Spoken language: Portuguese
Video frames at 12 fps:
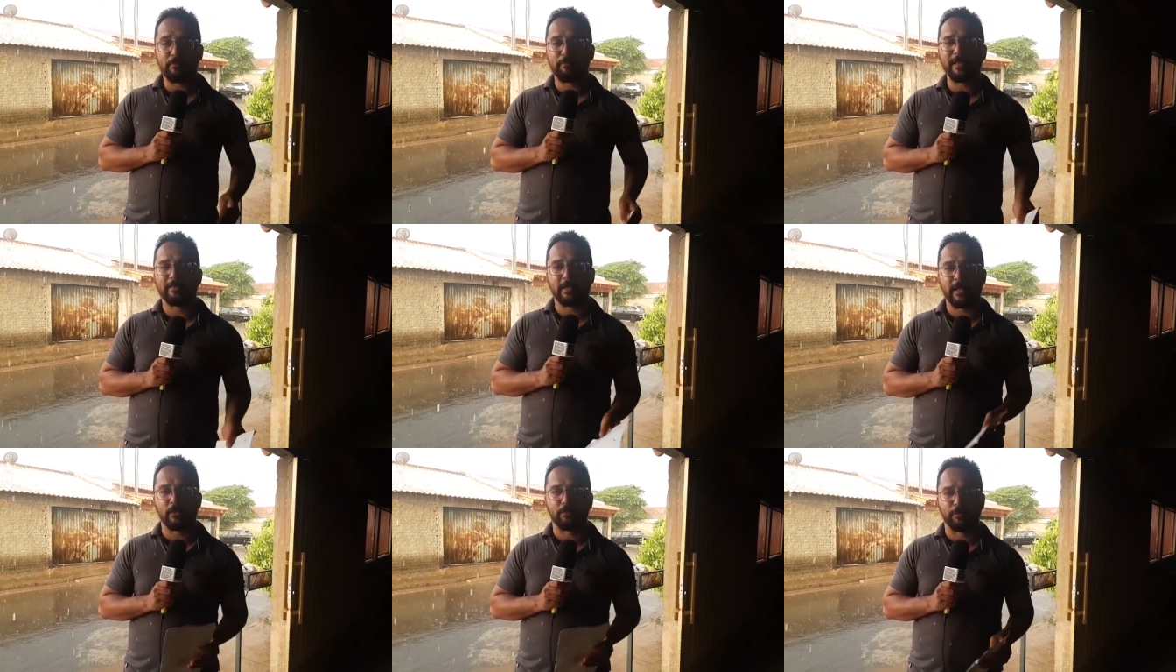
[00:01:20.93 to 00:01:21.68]
um
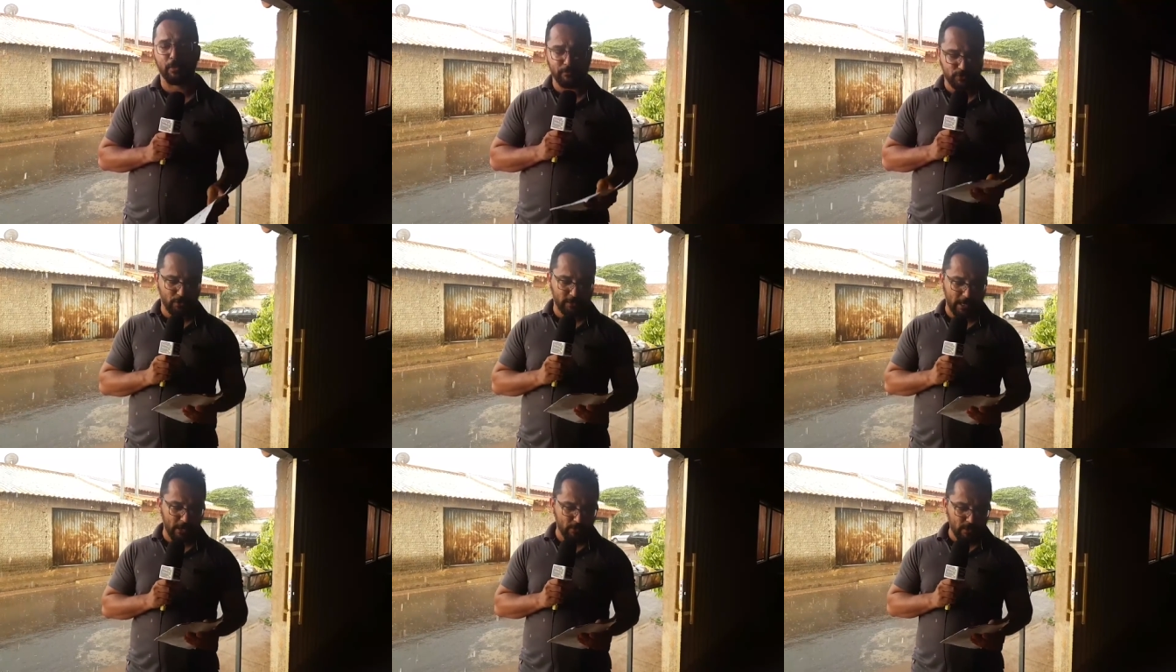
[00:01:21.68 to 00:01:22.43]
pedreiro, um
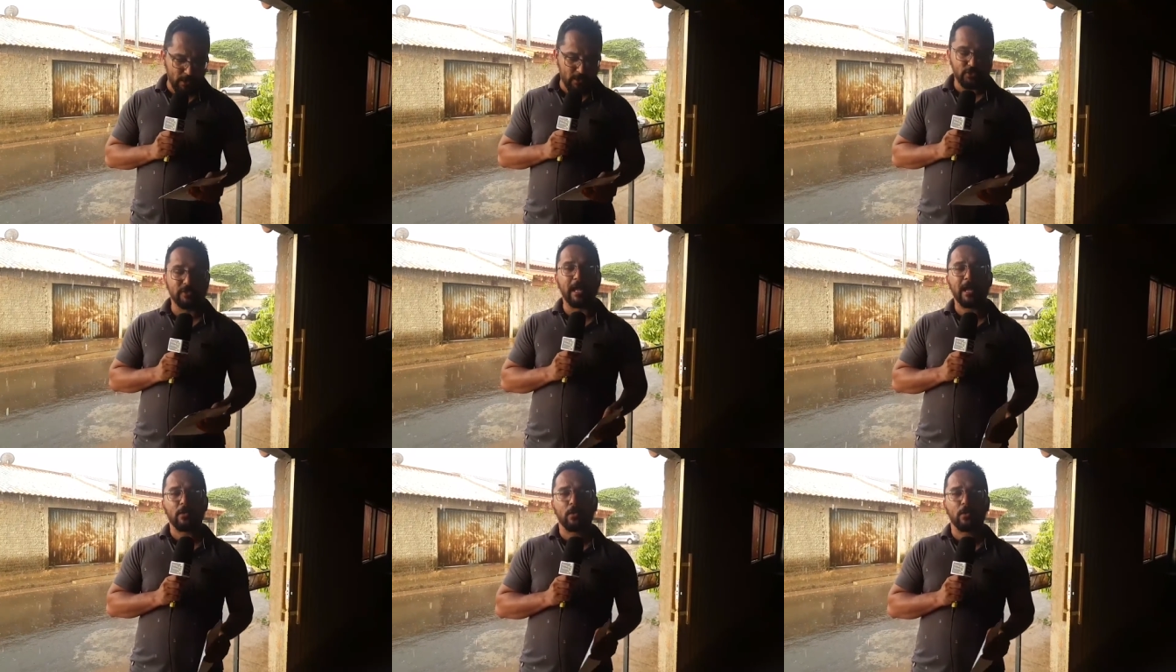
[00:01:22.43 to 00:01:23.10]
profissional da